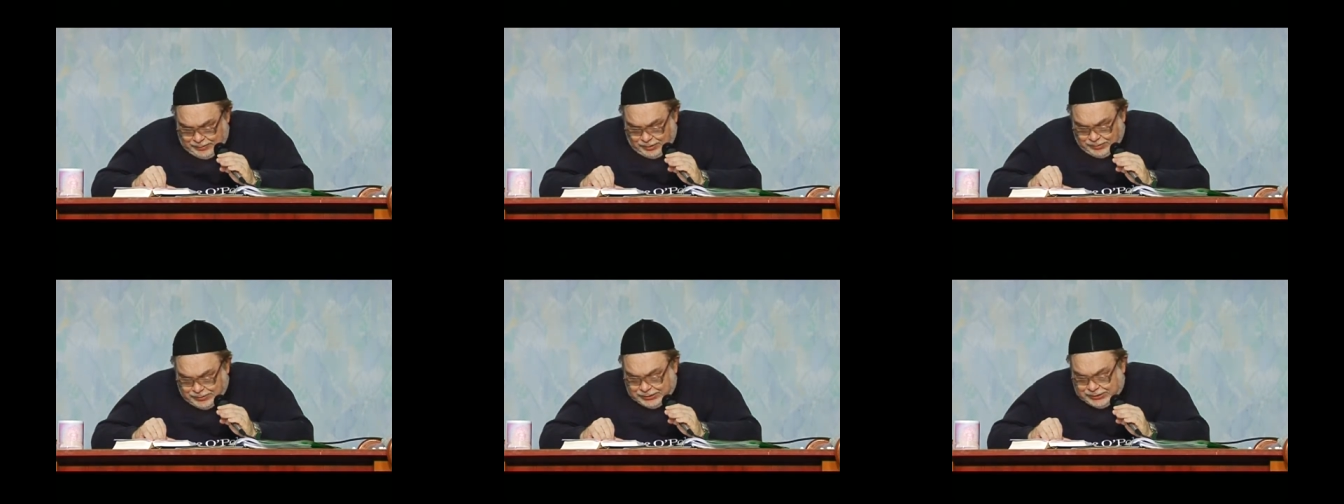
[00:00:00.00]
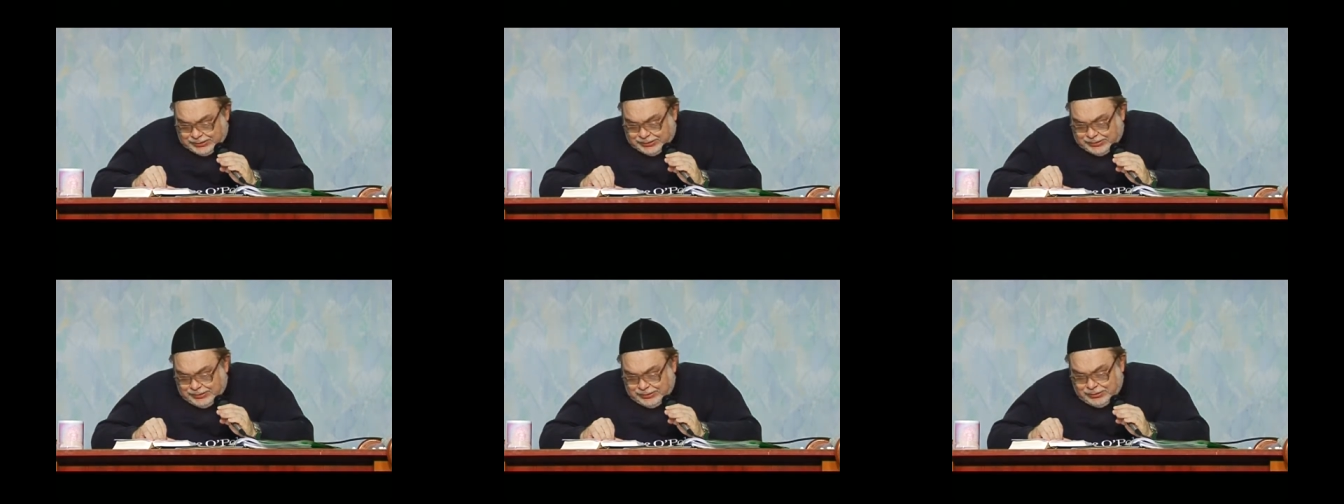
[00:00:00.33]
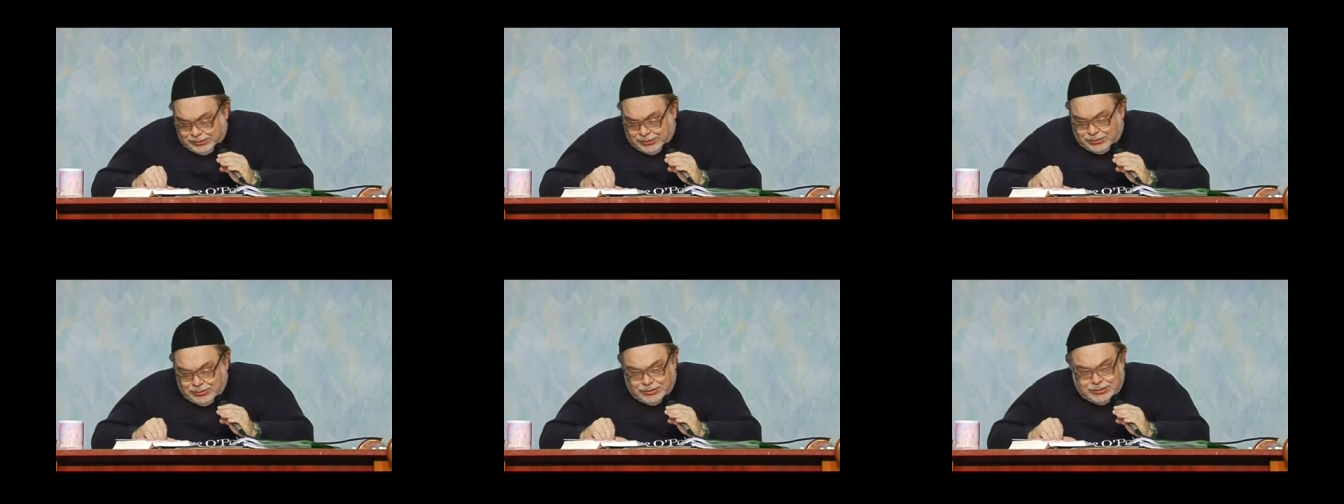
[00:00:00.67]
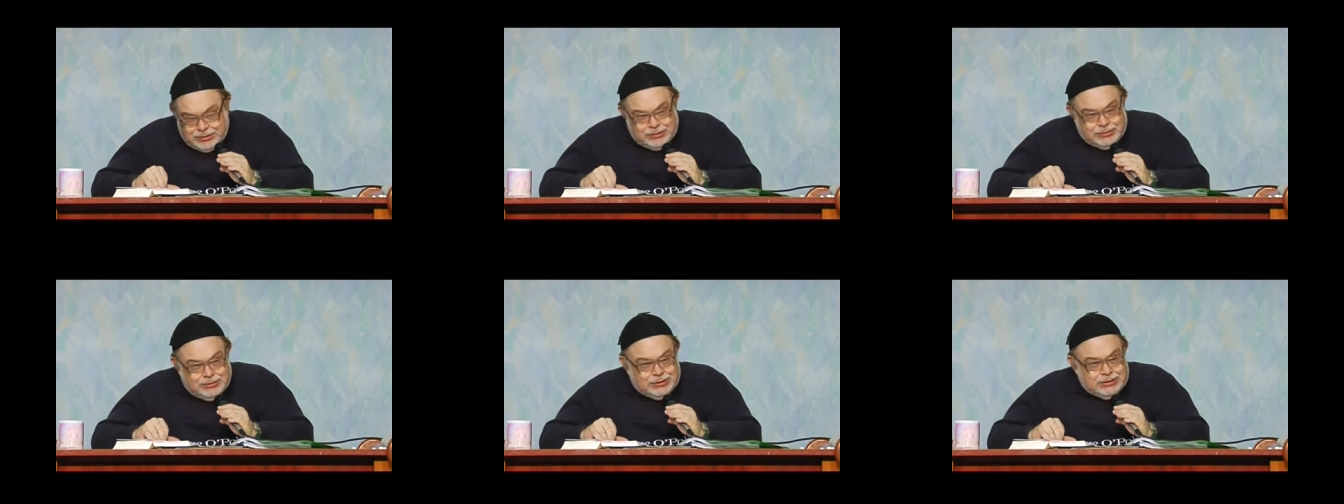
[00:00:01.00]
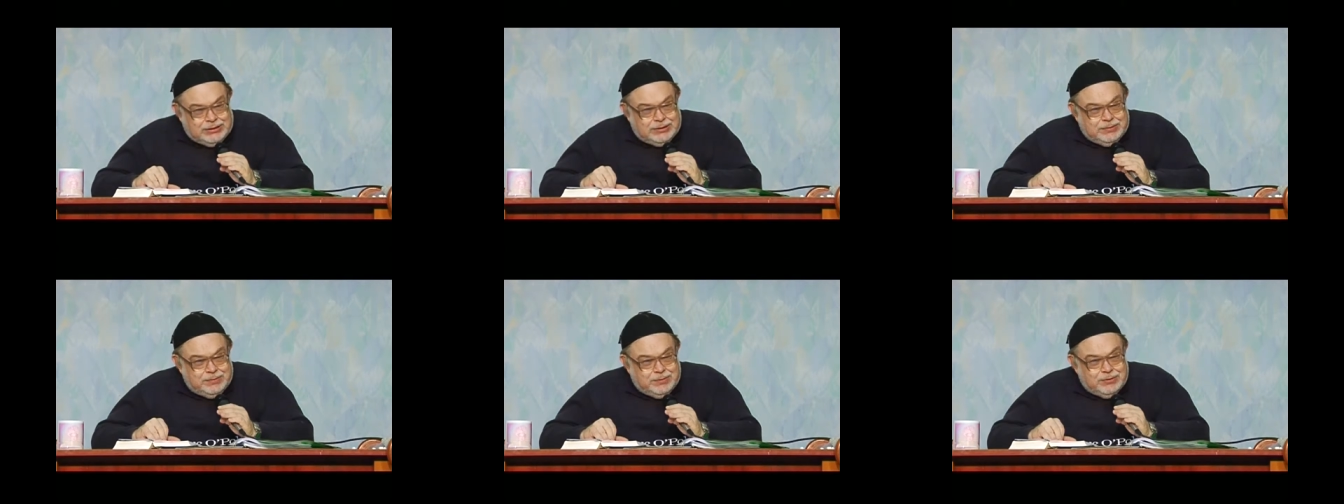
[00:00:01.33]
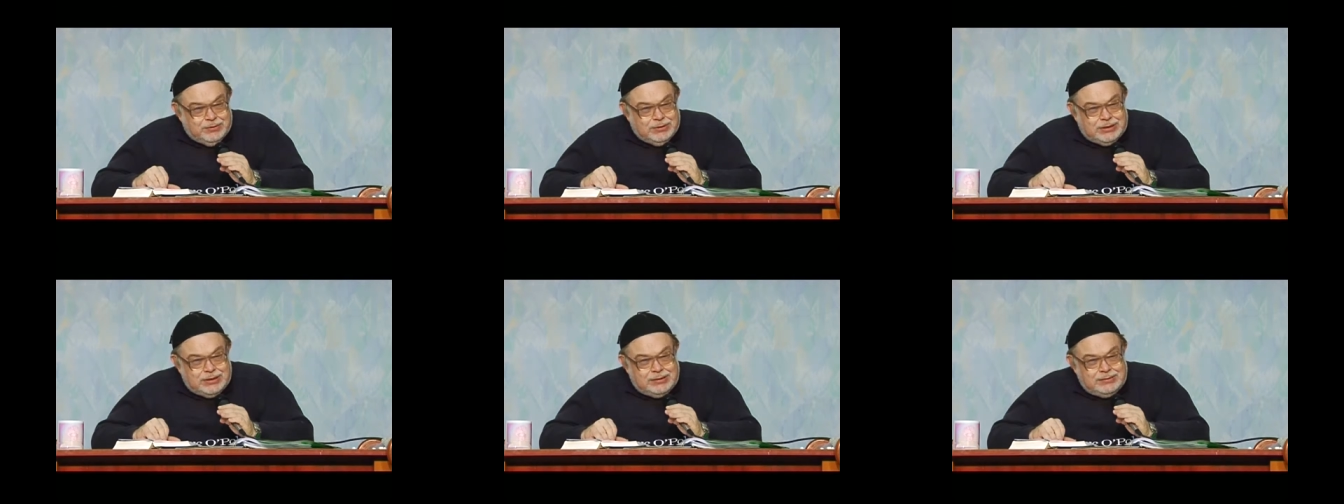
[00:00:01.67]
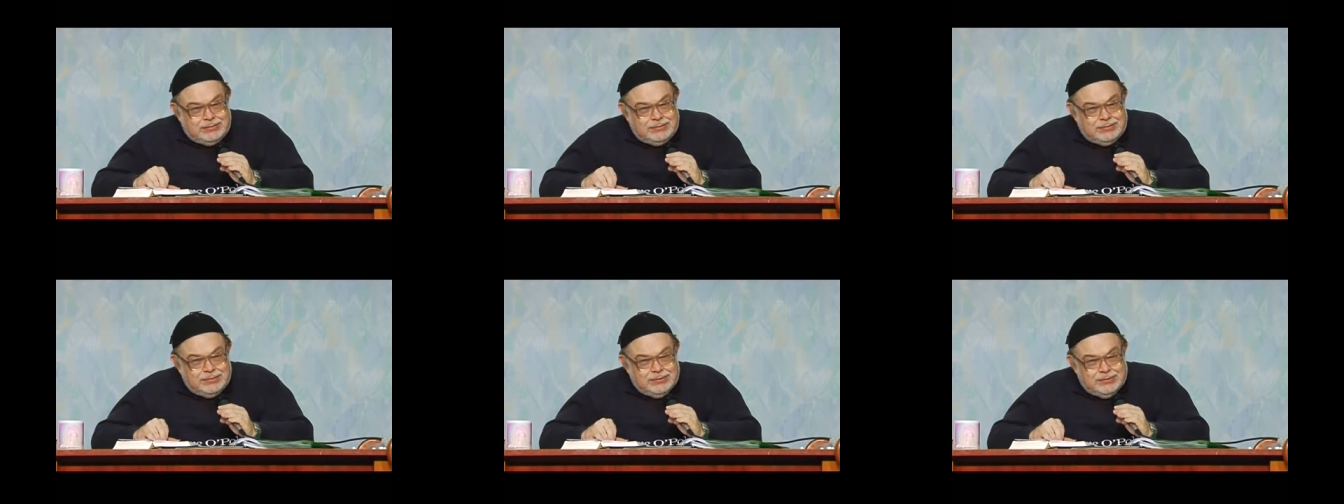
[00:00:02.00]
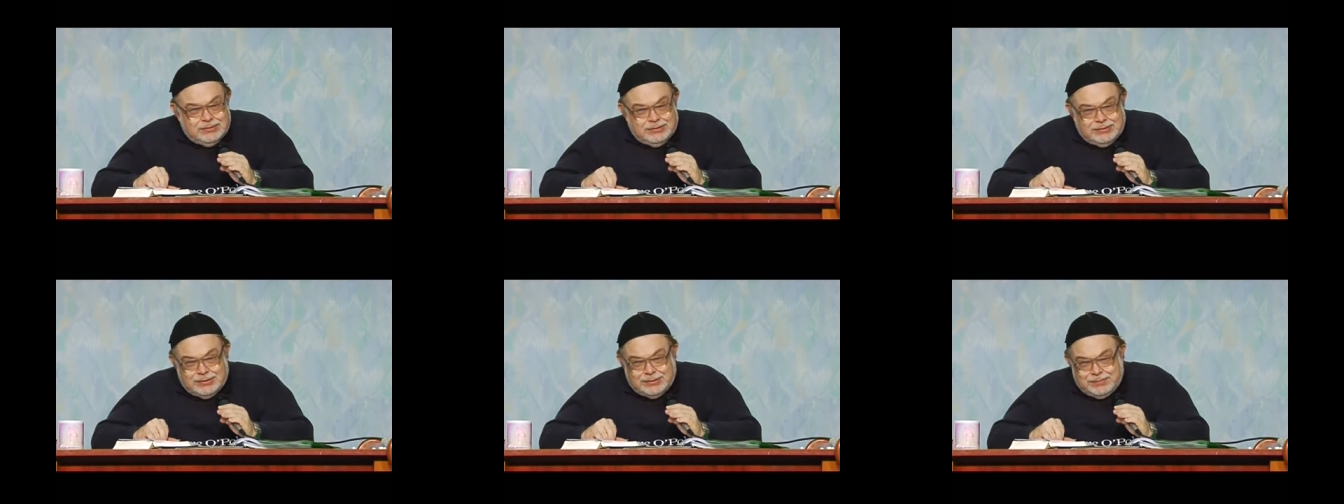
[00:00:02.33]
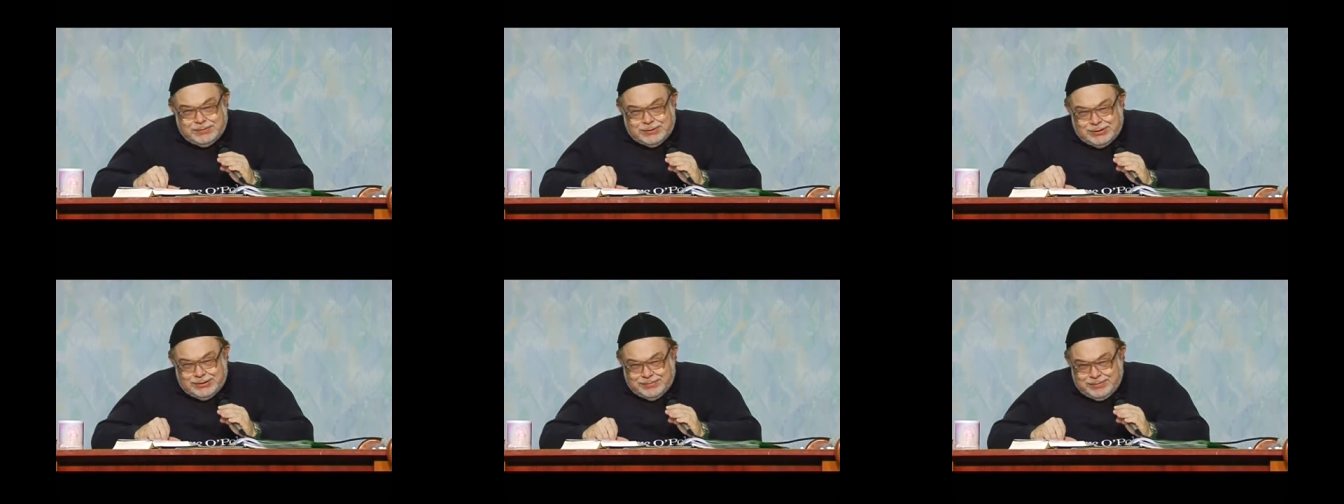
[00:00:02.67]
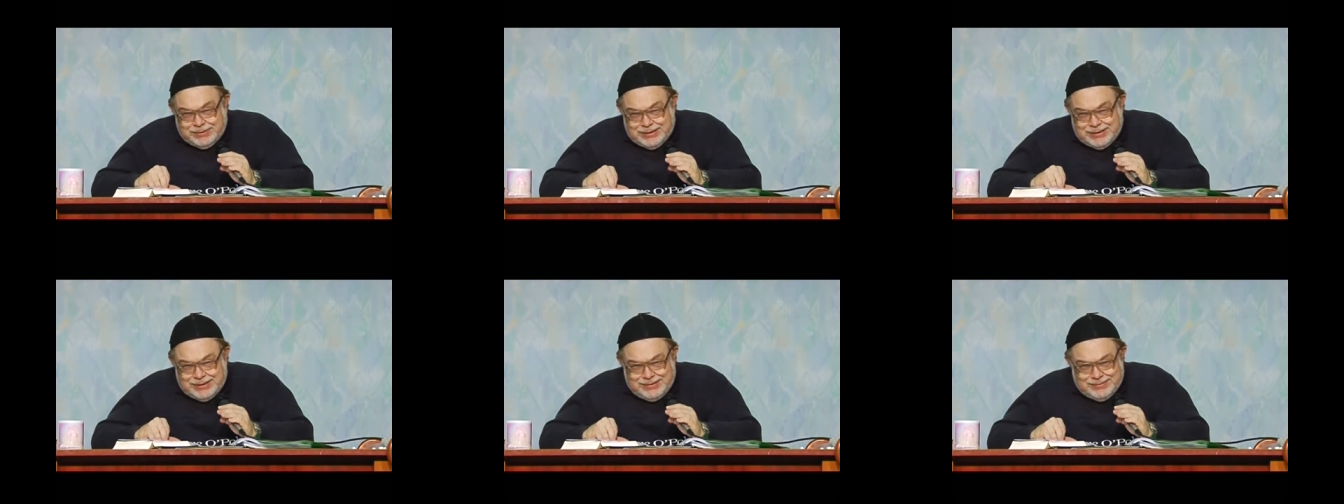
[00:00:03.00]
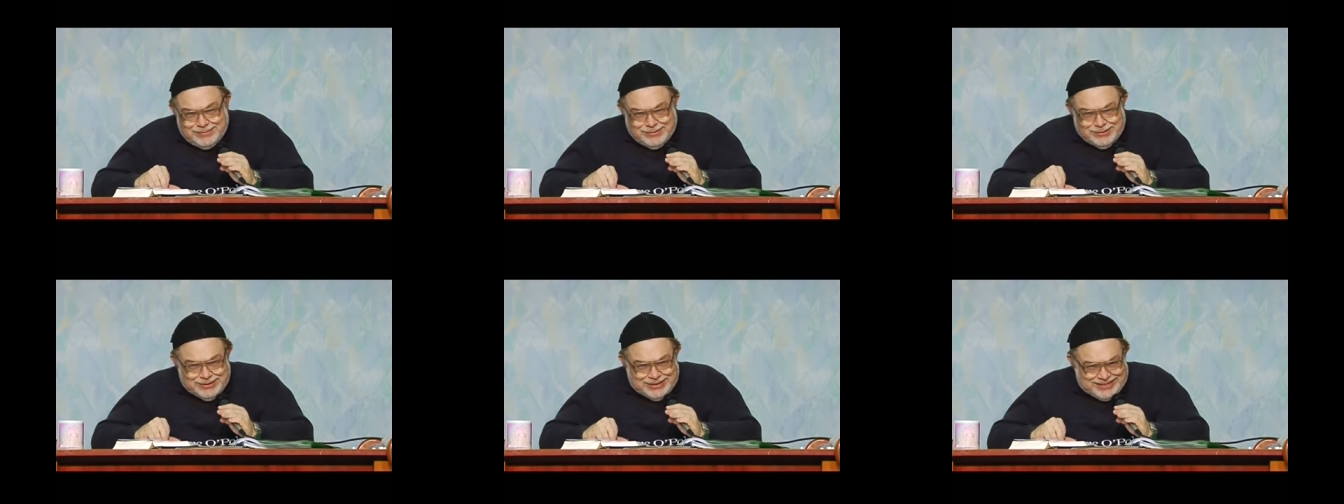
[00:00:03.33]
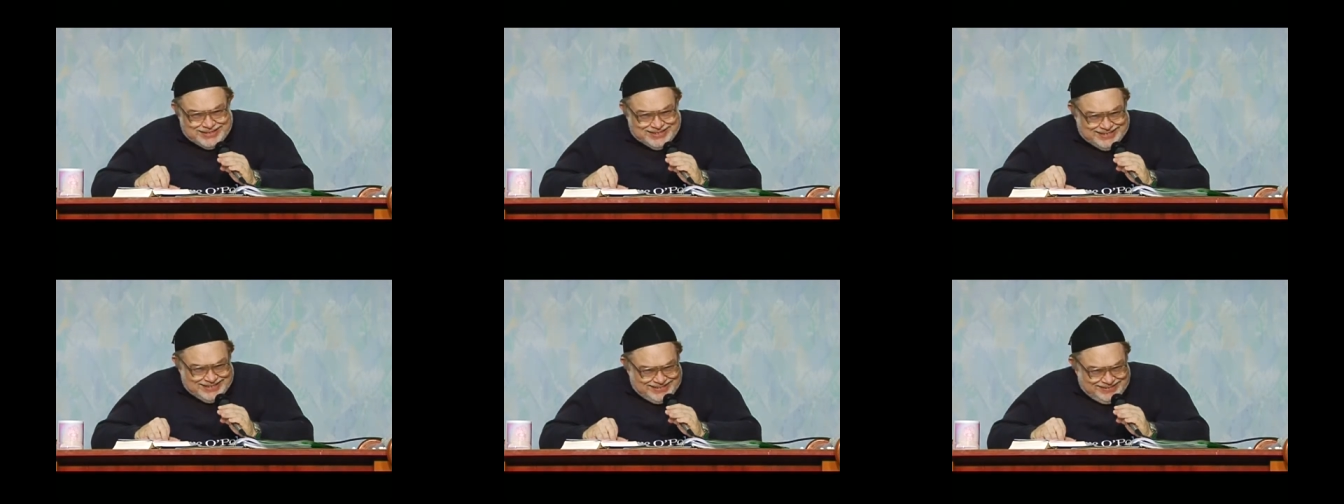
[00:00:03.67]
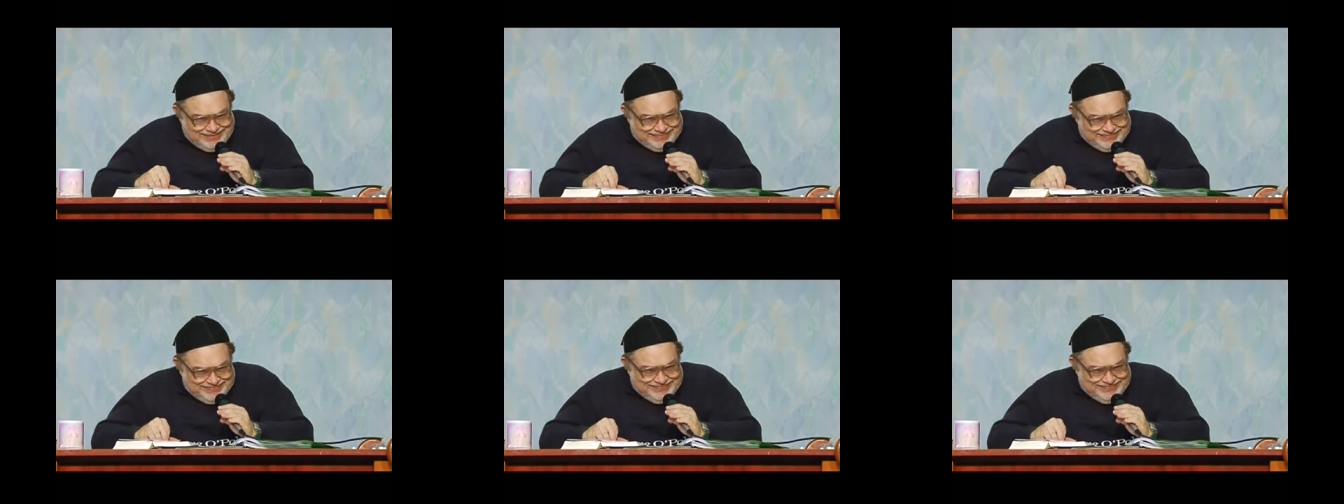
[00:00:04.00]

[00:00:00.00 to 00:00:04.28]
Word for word: Помните, кто ходит в гости по утрам, тот поступает мудро, да?